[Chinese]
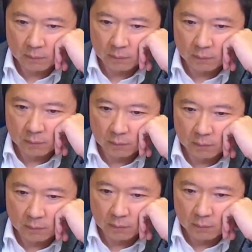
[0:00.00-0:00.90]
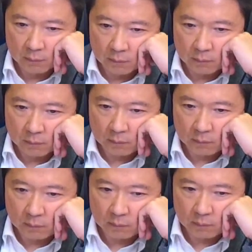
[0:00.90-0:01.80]
该还是维持一个偏多震
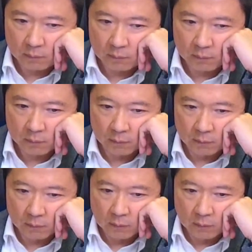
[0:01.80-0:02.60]
荡的一个态势。